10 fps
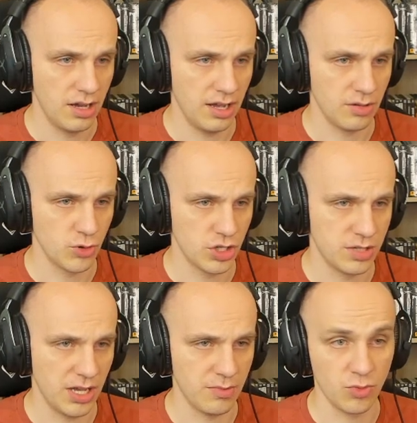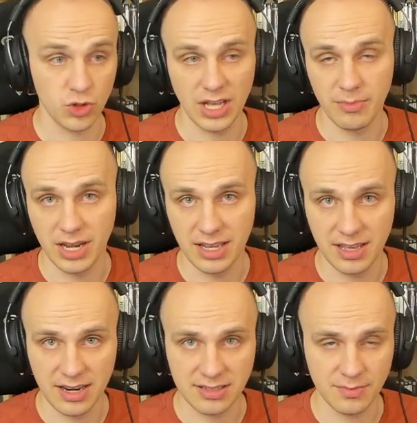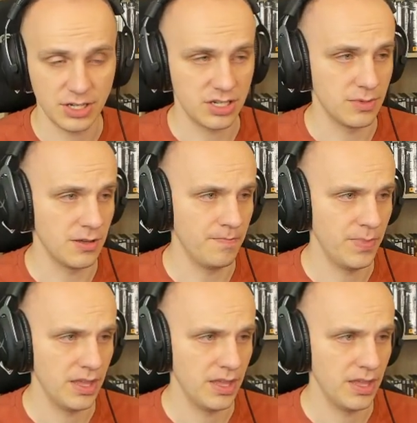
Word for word: Ej, to może zmienimy, może dajmy radera, zobaczymy.